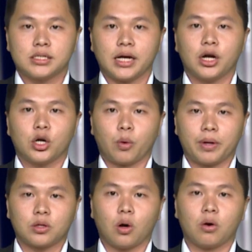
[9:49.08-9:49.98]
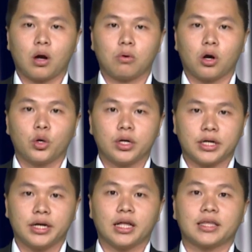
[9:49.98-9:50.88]
Sergio Roberto không còn duy
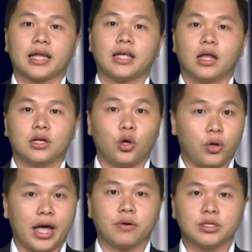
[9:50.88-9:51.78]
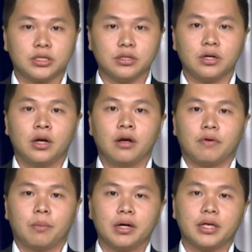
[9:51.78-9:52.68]
trì nền tảng thể lực dồi dào như trước
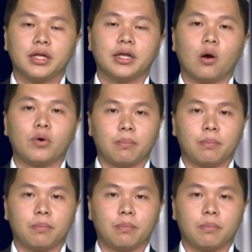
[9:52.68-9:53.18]
và mới chỉ thi đấu